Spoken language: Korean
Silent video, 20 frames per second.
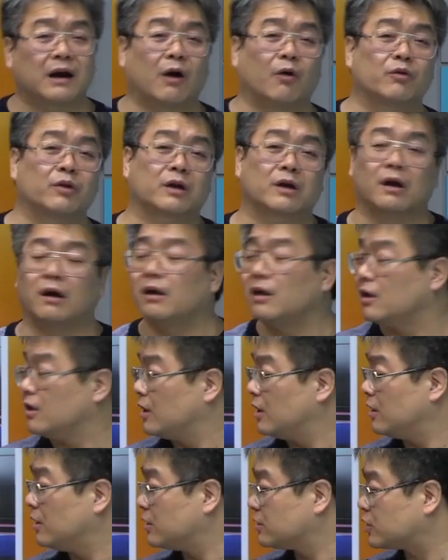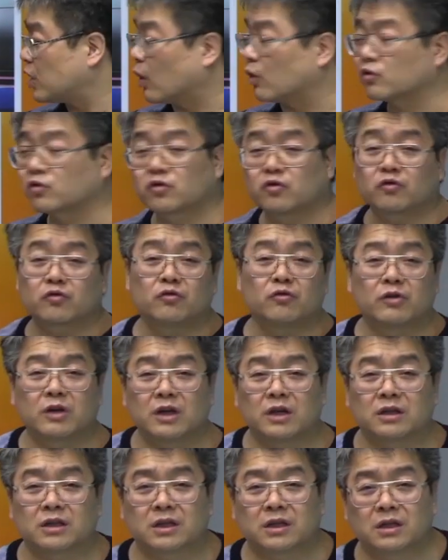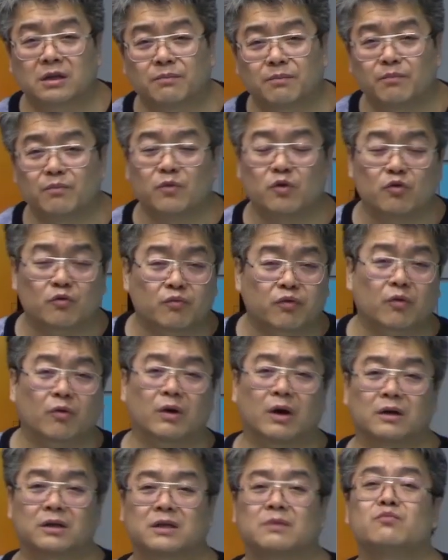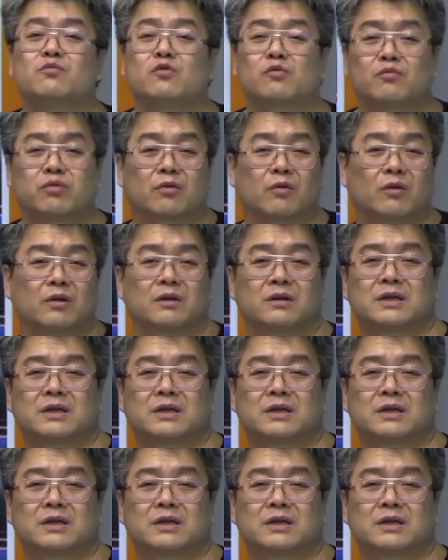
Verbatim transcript: 나오니까 적중률이 십육 퍼센트인가 십육 퍼센트.